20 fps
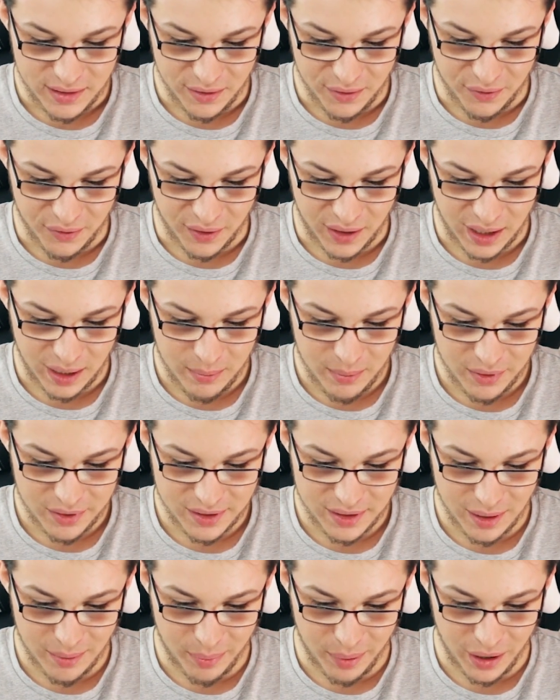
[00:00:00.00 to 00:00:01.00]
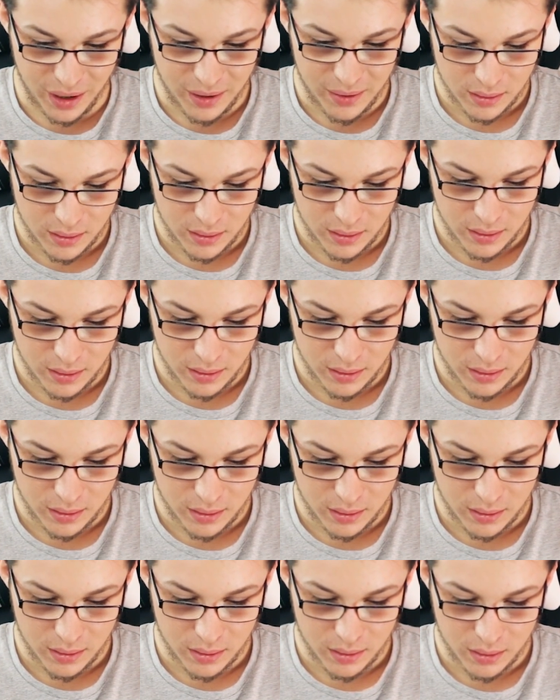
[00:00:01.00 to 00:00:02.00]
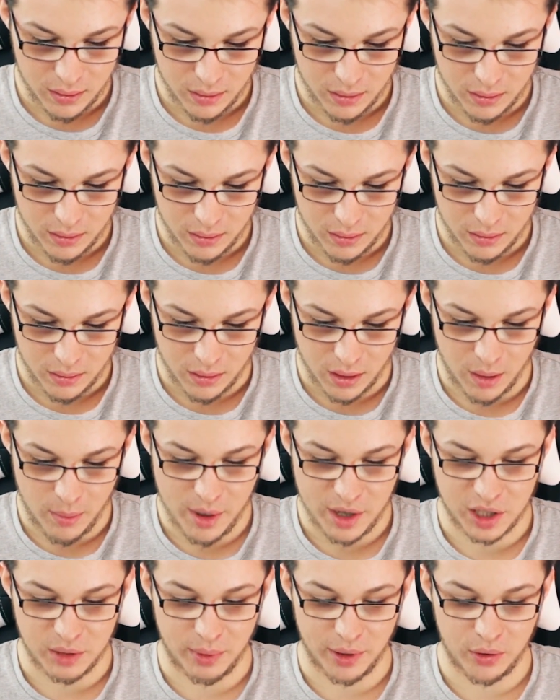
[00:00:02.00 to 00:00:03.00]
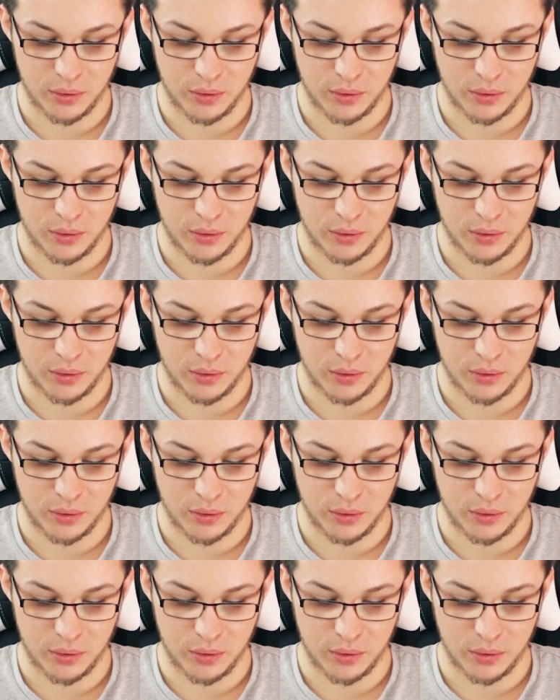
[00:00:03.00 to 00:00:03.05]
C'est vraiment sympa. Ah merde, j'ai